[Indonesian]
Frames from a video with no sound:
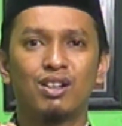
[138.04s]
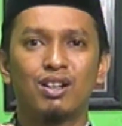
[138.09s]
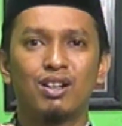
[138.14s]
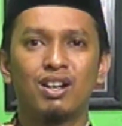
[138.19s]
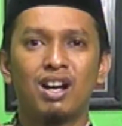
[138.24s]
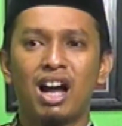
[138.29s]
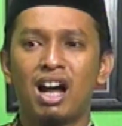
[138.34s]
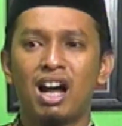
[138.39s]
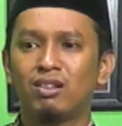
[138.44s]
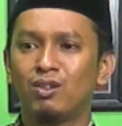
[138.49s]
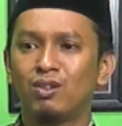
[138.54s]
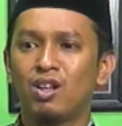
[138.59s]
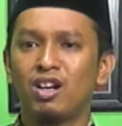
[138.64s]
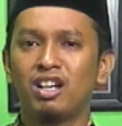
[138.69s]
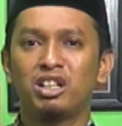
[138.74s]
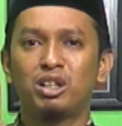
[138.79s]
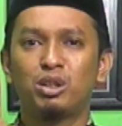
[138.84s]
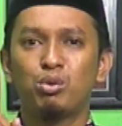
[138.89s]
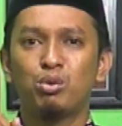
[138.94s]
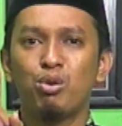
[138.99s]

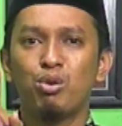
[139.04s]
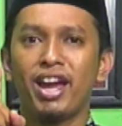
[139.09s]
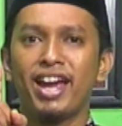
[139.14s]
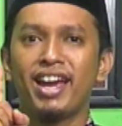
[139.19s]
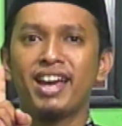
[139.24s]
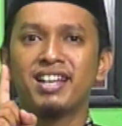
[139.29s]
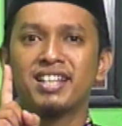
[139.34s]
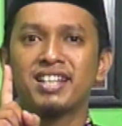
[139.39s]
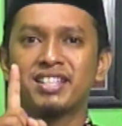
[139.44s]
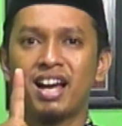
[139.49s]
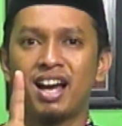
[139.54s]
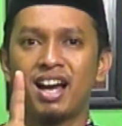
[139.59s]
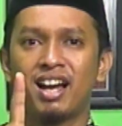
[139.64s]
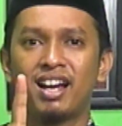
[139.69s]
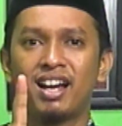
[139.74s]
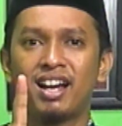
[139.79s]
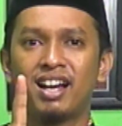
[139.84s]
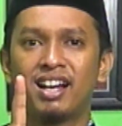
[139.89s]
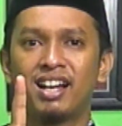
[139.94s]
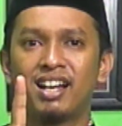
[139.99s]
Allah itu esa.
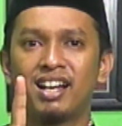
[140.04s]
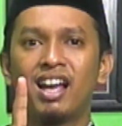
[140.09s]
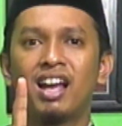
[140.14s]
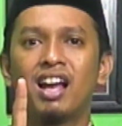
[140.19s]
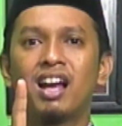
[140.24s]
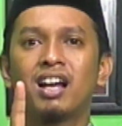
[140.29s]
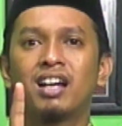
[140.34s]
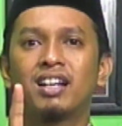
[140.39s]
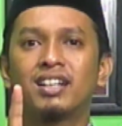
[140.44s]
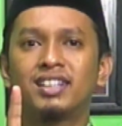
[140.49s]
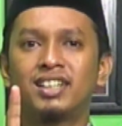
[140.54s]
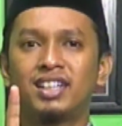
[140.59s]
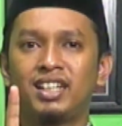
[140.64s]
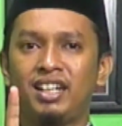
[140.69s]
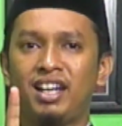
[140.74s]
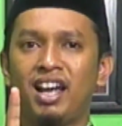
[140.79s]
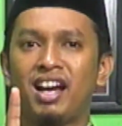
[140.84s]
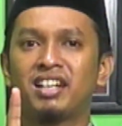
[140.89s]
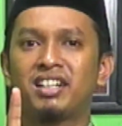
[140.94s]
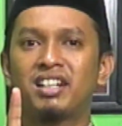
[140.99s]

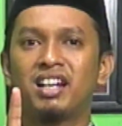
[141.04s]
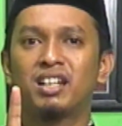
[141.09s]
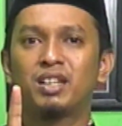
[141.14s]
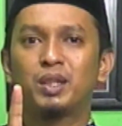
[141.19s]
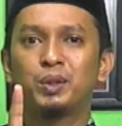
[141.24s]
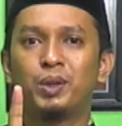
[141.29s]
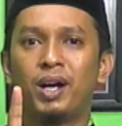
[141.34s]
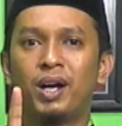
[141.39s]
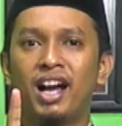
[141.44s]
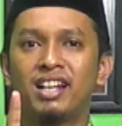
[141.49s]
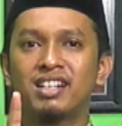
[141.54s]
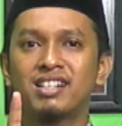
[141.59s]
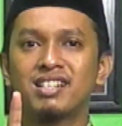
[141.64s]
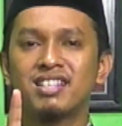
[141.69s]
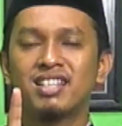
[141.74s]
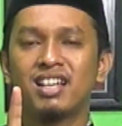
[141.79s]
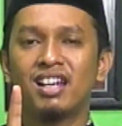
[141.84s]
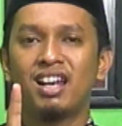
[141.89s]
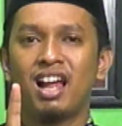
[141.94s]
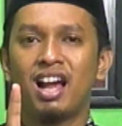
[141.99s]
Tiada Tuhan
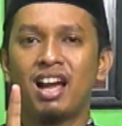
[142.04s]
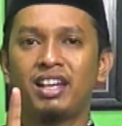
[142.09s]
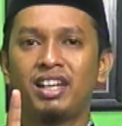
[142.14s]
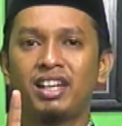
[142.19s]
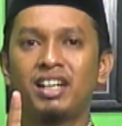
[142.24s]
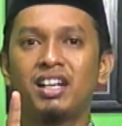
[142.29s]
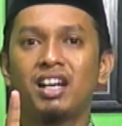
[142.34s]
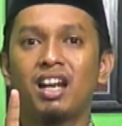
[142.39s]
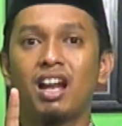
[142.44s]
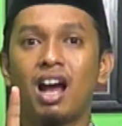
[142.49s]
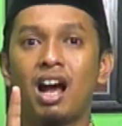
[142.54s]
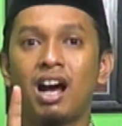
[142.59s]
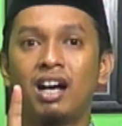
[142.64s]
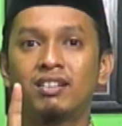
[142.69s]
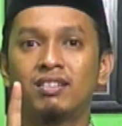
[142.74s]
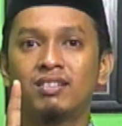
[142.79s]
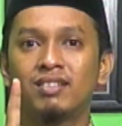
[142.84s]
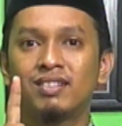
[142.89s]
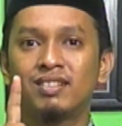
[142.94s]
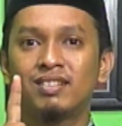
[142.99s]
selain
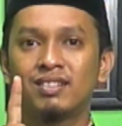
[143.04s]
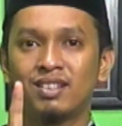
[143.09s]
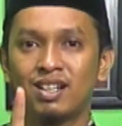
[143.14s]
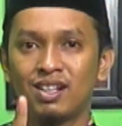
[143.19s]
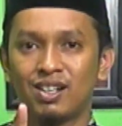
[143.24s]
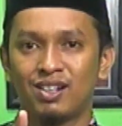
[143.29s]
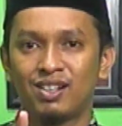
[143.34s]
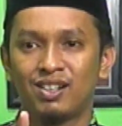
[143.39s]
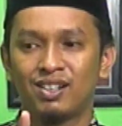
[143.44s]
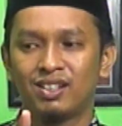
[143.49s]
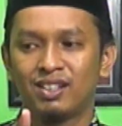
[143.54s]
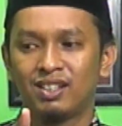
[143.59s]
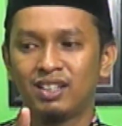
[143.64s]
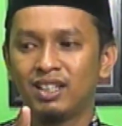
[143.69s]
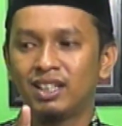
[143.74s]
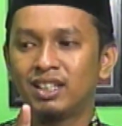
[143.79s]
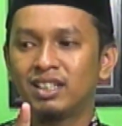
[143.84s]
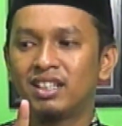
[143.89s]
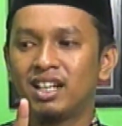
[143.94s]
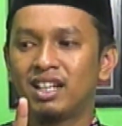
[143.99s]
Allah.
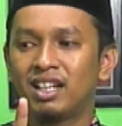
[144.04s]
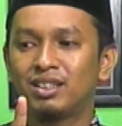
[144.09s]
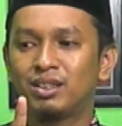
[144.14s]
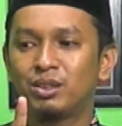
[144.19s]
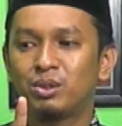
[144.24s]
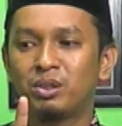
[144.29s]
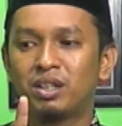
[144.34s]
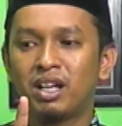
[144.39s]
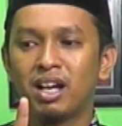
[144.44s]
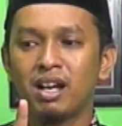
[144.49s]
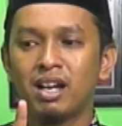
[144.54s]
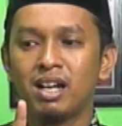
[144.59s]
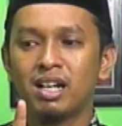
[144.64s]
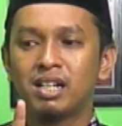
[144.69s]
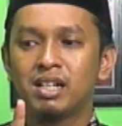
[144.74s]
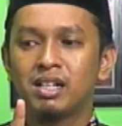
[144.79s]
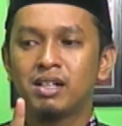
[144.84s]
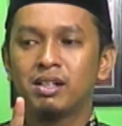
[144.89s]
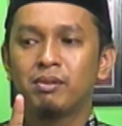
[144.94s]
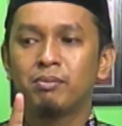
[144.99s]
Dan
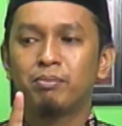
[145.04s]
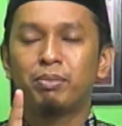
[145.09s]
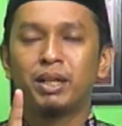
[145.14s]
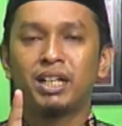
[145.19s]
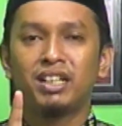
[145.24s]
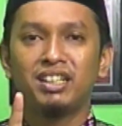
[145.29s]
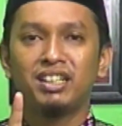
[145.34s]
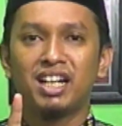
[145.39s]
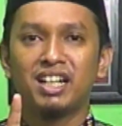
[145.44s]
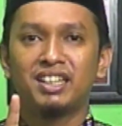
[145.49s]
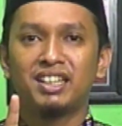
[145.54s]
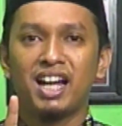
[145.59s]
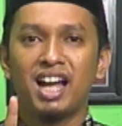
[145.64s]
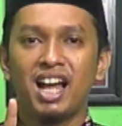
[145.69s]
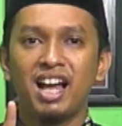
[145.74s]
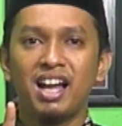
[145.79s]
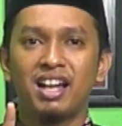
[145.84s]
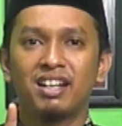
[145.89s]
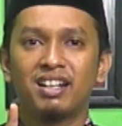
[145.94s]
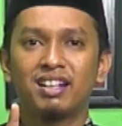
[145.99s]
juga
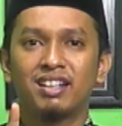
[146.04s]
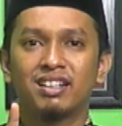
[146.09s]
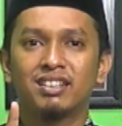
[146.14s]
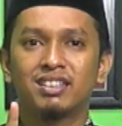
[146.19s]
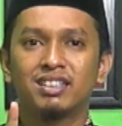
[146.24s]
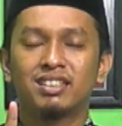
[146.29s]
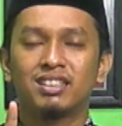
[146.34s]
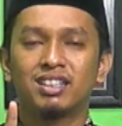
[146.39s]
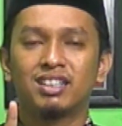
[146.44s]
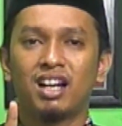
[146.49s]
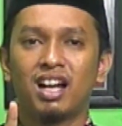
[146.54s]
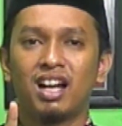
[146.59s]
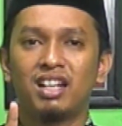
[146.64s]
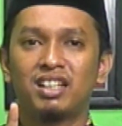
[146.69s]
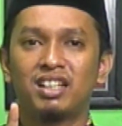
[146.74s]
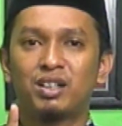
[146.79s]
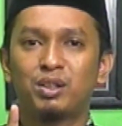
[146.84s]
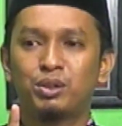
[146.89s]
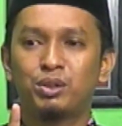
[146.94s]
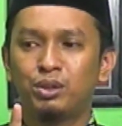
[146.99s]
pernyataan
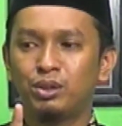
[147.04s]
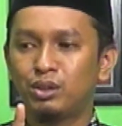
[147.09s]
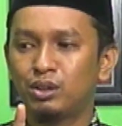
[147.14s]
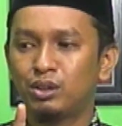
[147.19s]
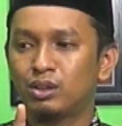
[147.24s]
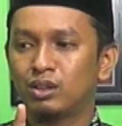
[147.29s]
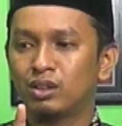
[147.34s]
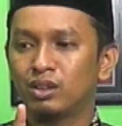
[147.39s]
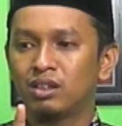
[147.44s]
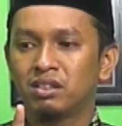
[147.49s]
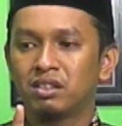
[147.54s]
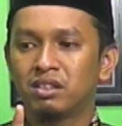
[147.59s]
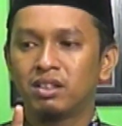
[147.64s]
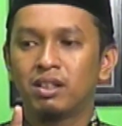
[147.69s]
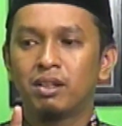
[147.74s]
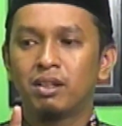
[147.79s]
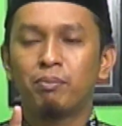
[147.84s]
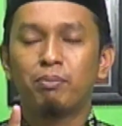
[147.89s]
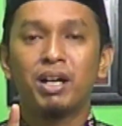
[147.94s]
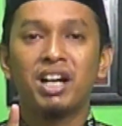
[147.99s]
sekaligus
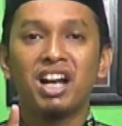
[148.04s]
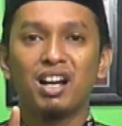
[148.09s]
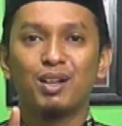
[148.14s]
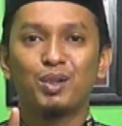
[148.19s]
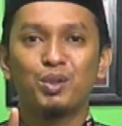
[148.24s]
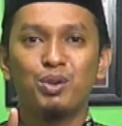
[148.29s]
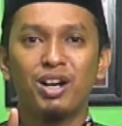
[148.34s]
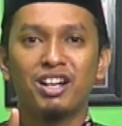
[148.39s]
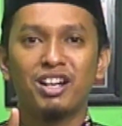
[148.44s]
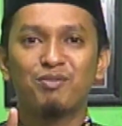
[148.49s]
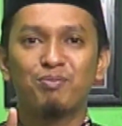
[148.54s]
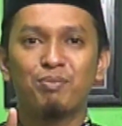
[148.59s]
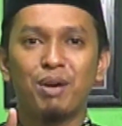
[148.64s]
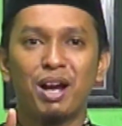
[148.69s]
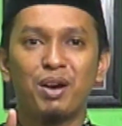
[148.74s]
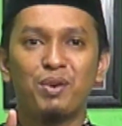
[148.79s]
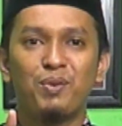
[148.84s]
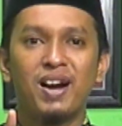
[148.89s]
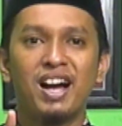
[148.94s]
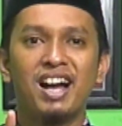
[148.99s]
pengakuan
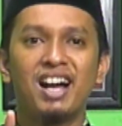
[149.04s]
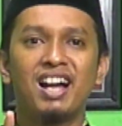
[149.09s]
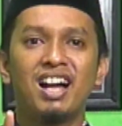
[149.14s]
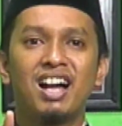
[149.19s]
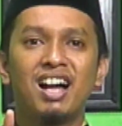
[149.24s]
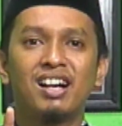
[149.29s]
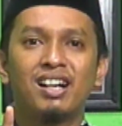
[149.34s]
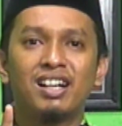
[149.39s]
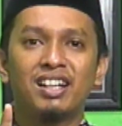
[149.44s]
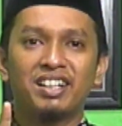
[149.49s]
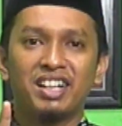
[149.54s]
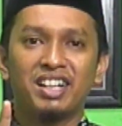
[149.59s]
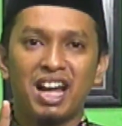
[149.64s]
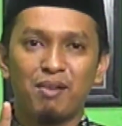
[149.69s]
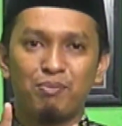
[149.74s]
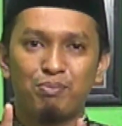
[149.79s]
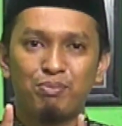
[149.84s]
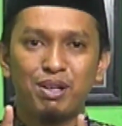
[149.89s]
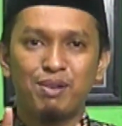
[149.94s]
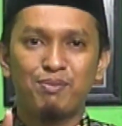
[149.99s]
bahwa
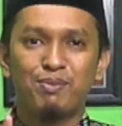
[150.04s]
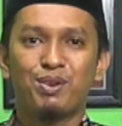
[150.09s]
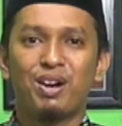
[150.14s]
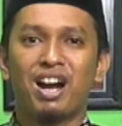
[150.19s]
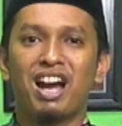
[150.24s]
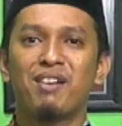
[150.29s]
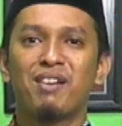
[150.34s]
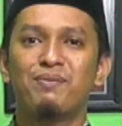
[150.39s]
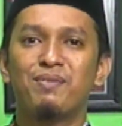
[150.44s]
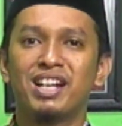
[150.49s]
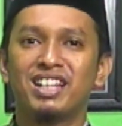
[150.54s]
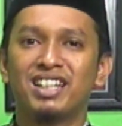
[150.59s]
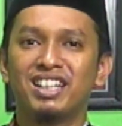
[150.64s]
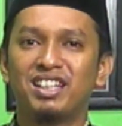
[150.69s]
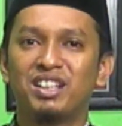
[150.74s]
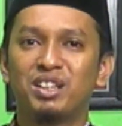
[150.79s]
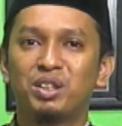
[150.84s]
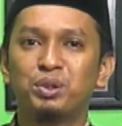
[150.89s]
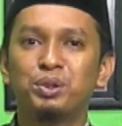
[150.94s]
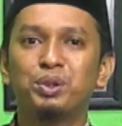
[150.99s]
Nabi Muhammad
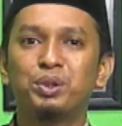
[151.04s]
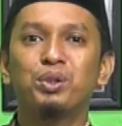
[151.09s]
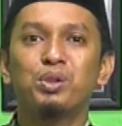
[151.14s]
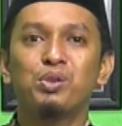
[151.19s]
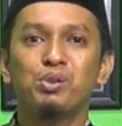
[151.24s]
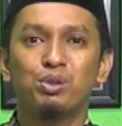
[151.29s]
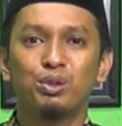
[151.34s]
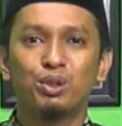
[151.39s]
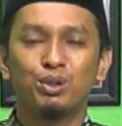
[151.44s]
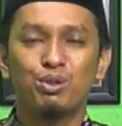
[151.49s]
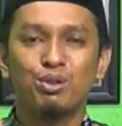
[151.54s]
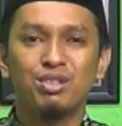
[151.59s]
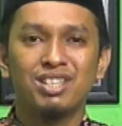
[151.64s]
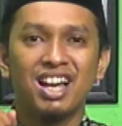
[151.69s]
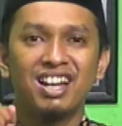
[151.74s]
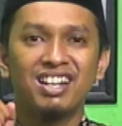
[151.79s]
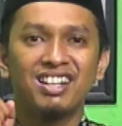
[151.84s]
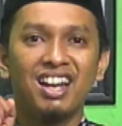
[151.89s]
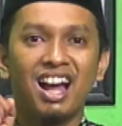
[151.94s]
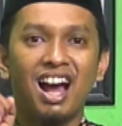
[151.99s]
itu
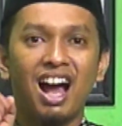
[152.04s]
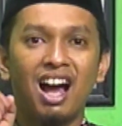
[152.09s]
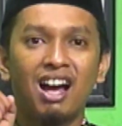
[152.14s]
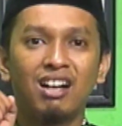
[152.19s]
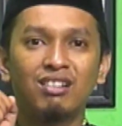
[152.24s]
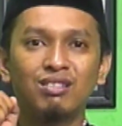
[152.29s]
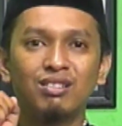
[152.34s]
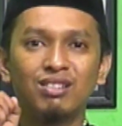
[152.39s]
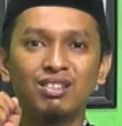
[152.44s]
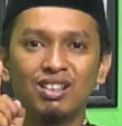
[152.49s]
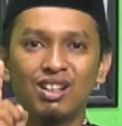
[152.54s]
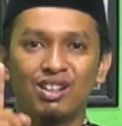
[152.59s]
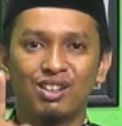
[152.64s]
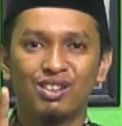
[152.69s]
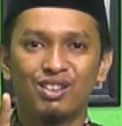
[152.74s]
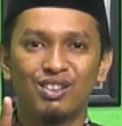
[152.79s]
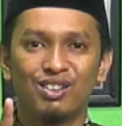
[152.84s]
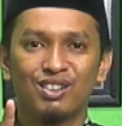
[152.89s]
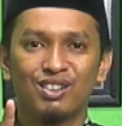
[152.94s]
utusan Allah.